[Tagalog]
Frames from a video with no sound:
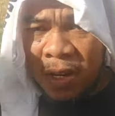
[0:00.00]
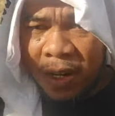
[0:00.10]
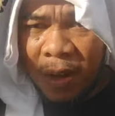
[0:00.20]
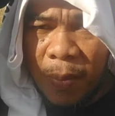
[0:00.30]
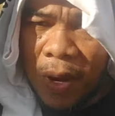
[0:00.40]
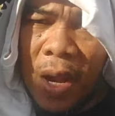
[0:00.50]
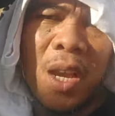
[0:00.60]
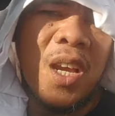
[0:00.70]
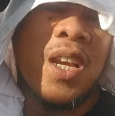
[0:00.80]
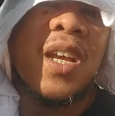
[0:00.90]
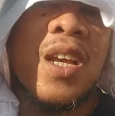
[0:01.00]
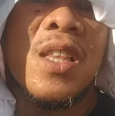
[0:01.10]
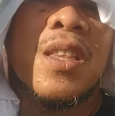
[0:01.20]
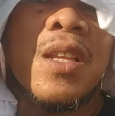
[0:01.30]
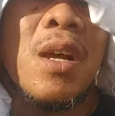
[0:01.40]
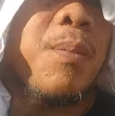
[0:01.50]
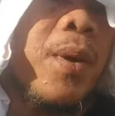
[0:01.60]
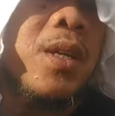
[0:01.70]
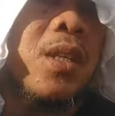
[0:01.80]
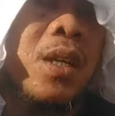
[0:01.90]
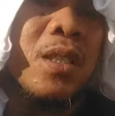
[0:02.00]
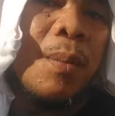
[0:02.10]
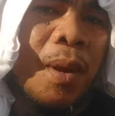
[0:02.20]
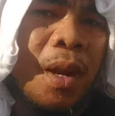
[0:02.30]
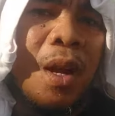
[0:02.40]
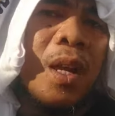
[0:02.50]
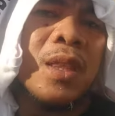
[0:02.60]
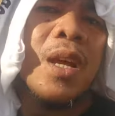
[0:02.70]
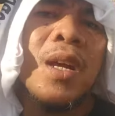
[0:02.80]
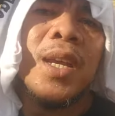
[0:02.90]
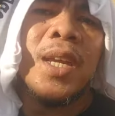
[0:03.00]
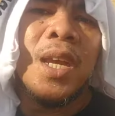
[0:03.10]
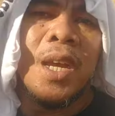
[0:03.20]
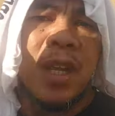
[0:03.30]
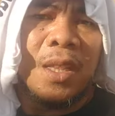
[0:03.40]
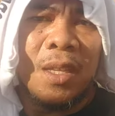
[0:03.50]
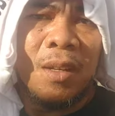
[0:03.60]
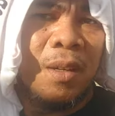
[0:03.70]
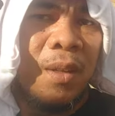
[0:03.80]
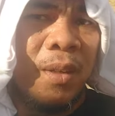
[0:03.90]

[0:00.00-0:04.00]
napakainit, napakasakit sa balat ng init oh.